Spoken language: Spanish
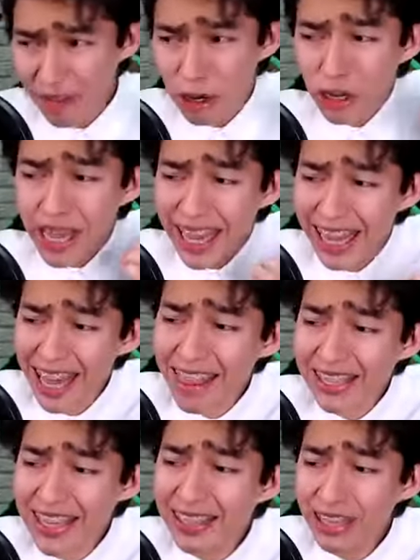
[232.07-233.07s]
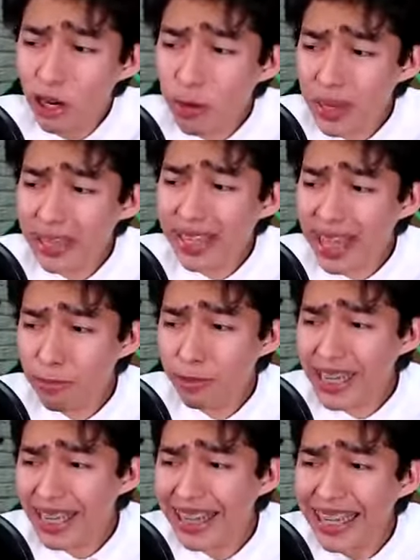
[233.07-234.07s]
A ver, lo que quería decir anteriormente es que hay
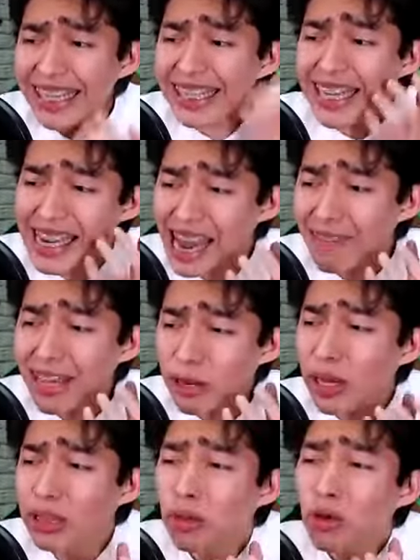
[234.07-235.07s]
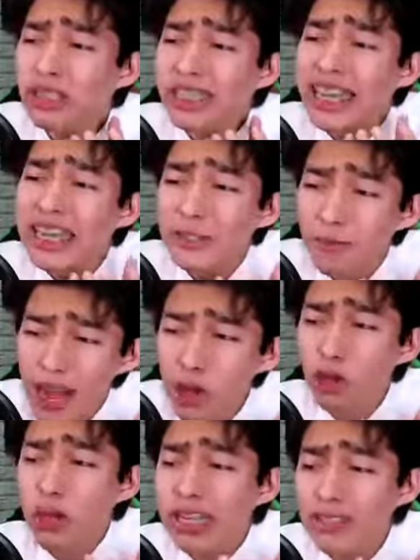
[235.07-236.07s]
mucha gente que se clava en cuanto si eres
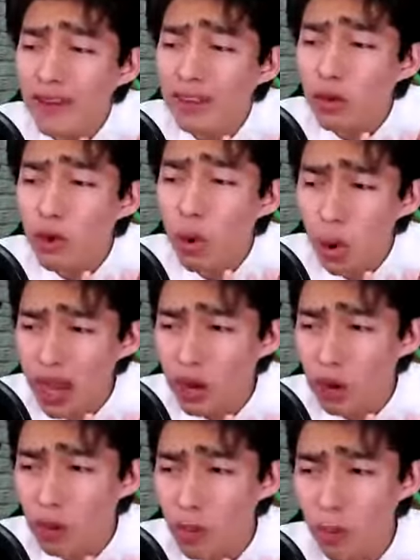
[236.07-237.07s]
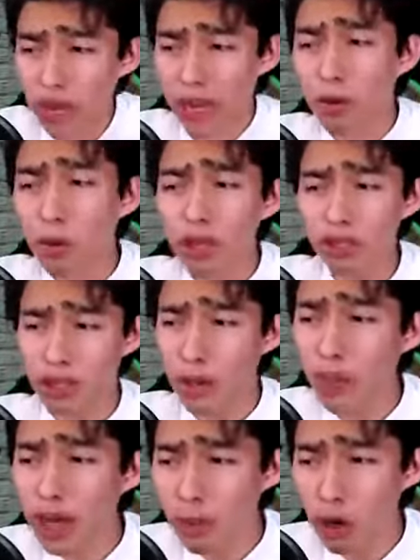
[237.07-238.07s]
fan o no eres fan de un juego. Como por ejemplo cuando
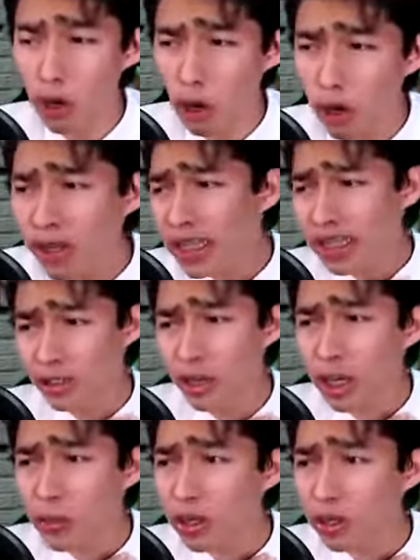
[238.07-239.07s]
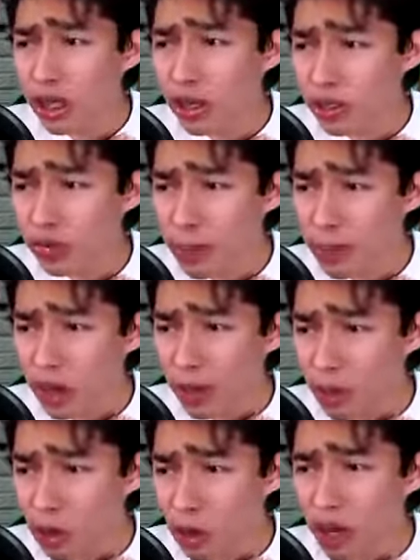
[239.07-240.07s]
salió Pokémon Go, yo recuerdo que yo subí Pokémon